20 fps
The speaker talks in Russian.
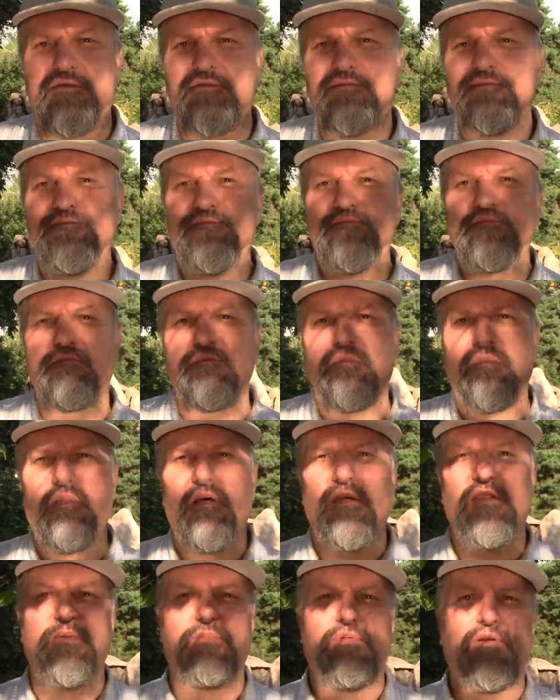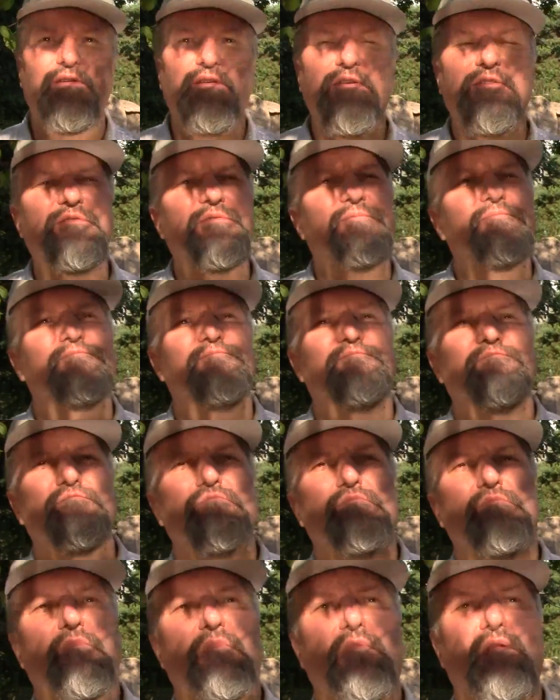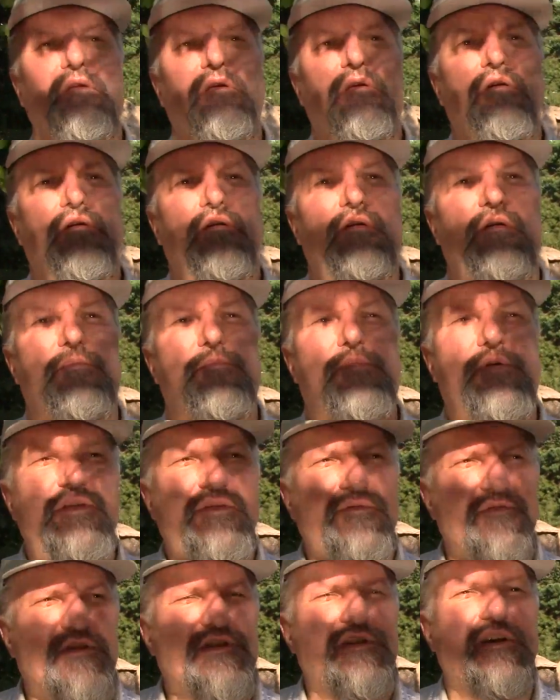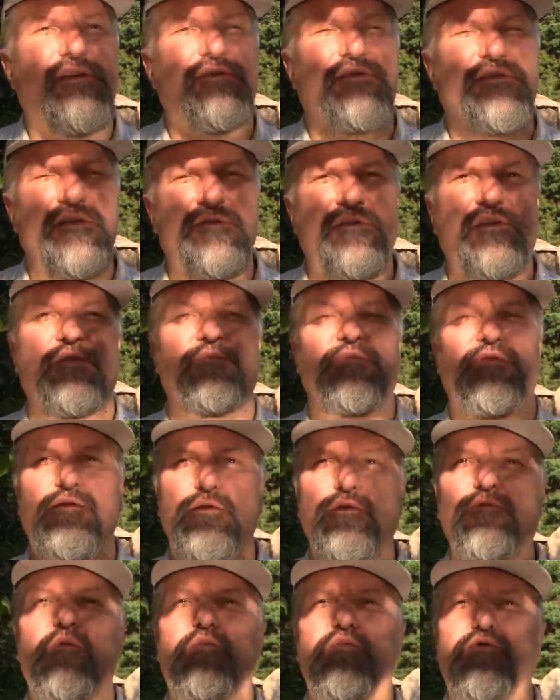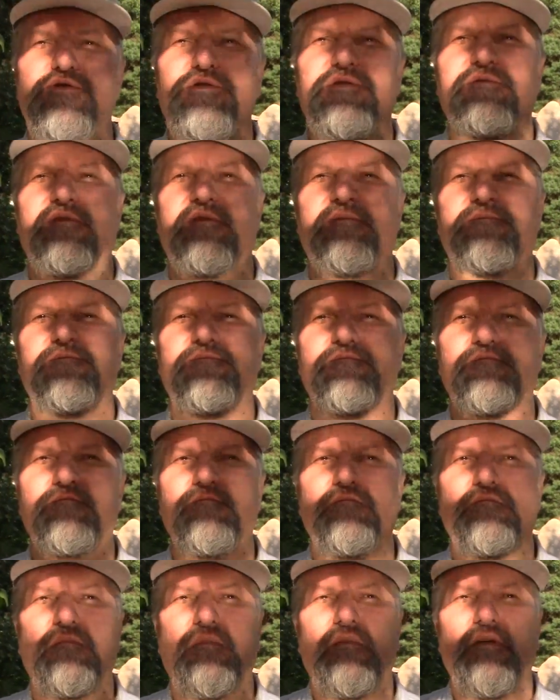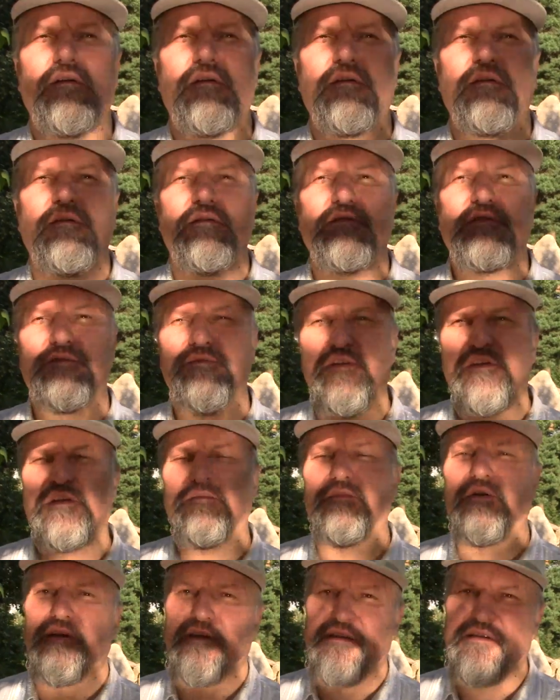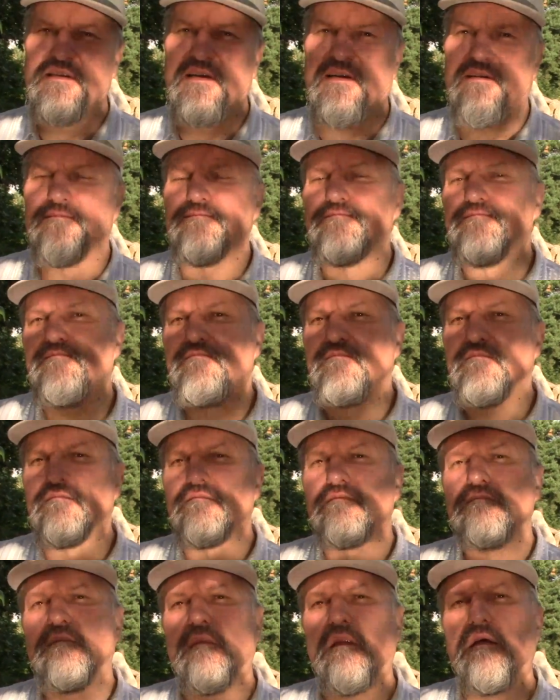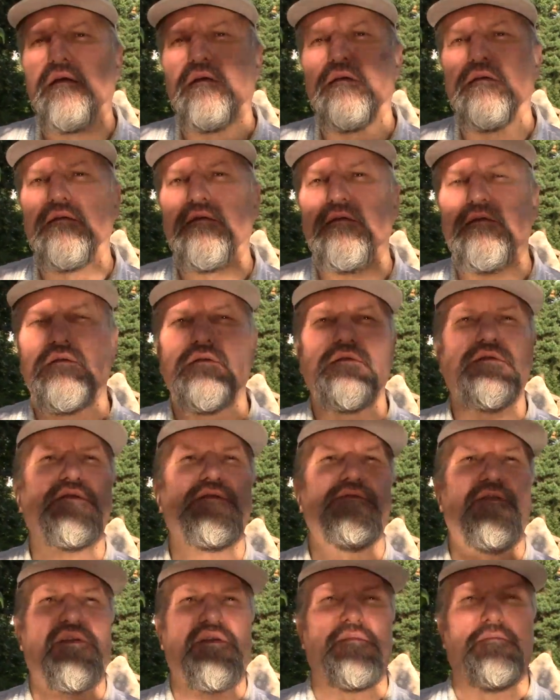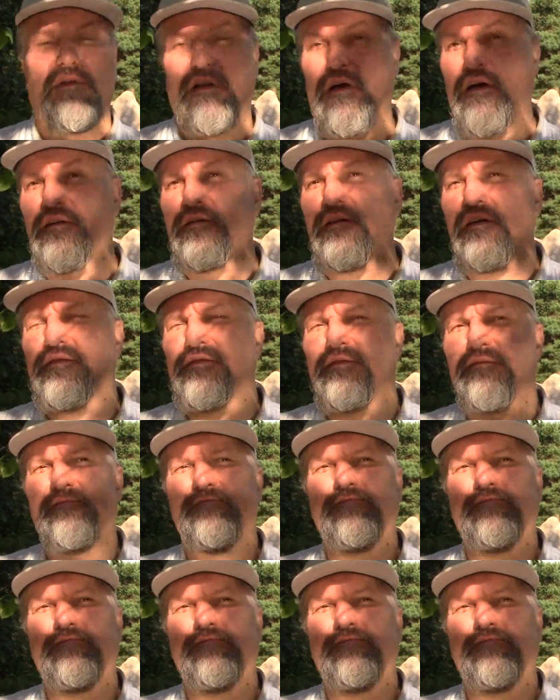– на этой планете просвещаются светом Слова Божьего, светом Христа, светом благодати.